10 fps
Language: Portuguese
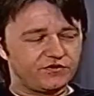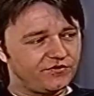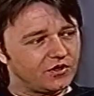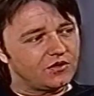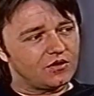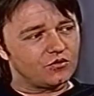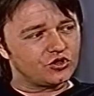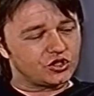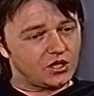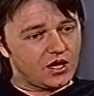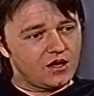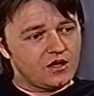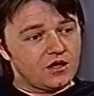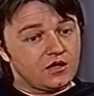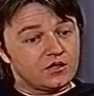vivem até hoje lá.
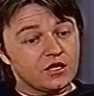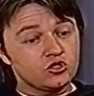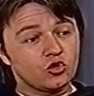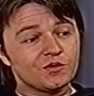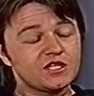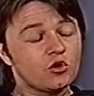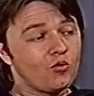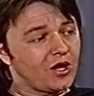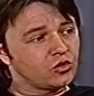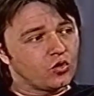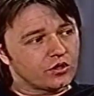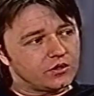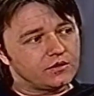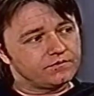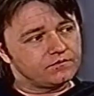Na verdade, eu comecei como ator,
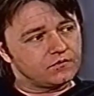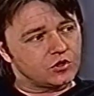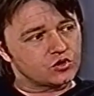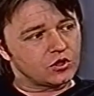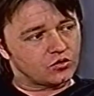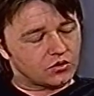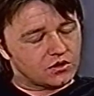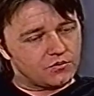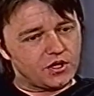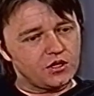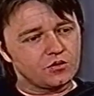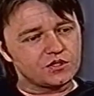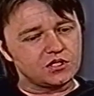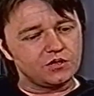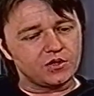né? eu sou ator também,
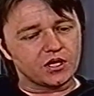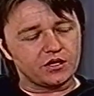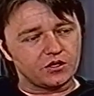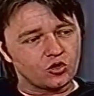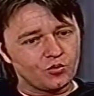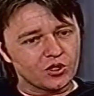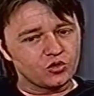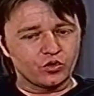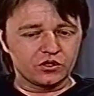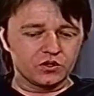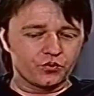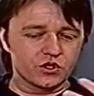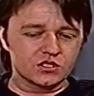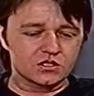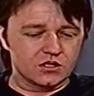comecei a minha carreira como ator e
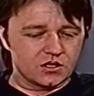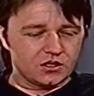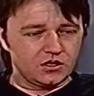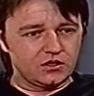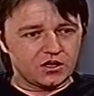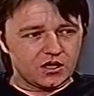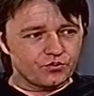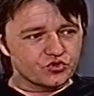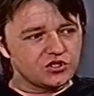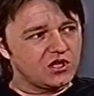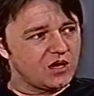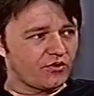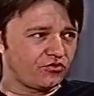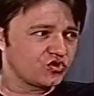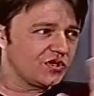depois entrei para o cinema,
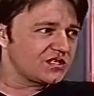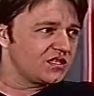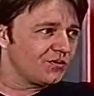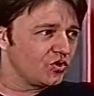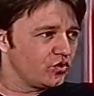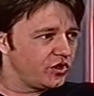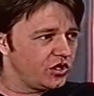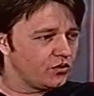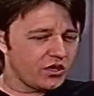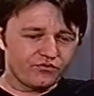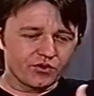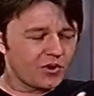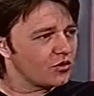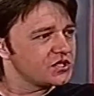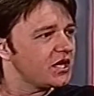fui estudar cinema no Rio, aí foi uma
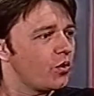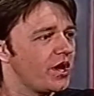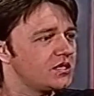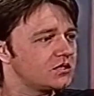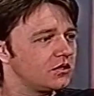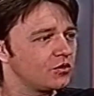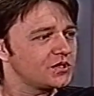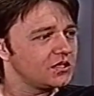consequência. Né? E é comecei... é